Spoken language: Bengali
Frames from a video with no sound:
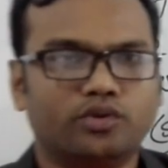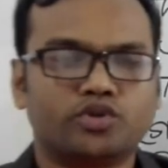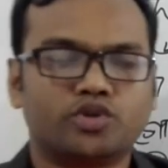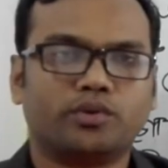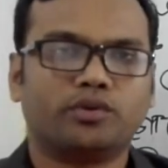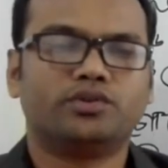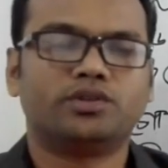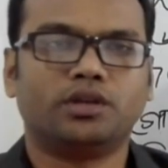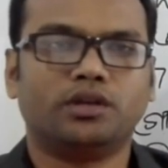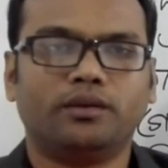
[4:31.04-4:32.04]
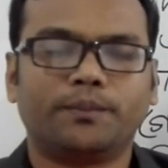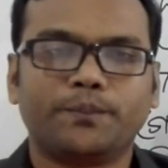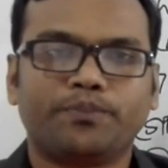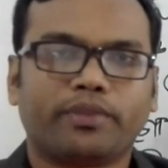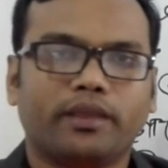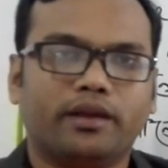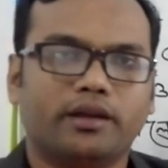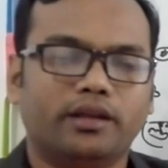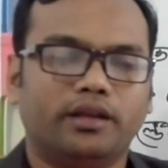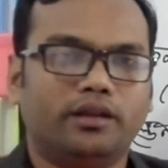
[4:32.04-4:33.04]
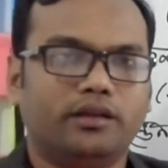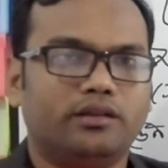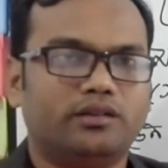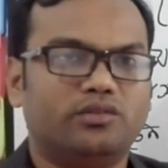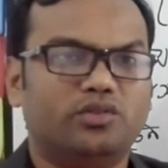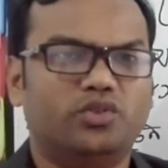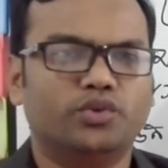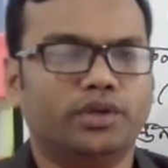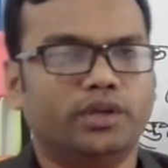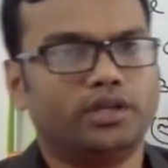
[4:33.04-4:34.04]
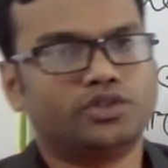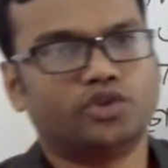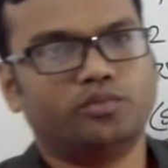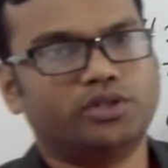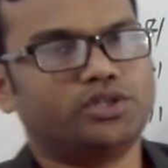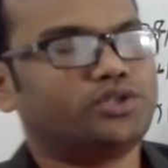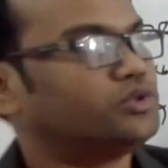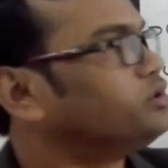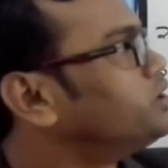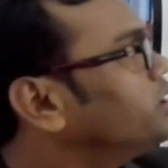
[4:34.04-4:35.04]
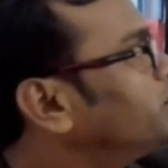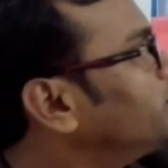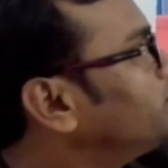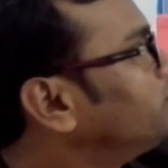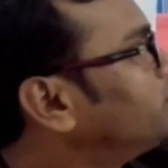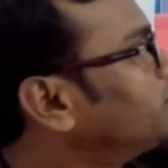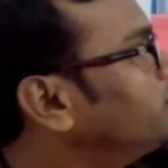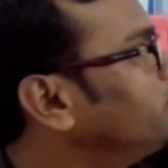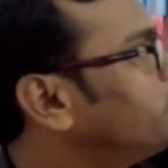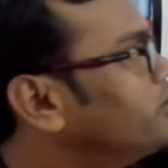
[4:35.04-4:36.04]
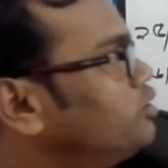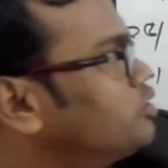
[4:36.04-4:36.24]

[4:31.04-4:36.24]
লোকসভা হচ্ছে এখানে দুই স্তর বিশিষ্ট সেখানে তাদের নির্বাচিত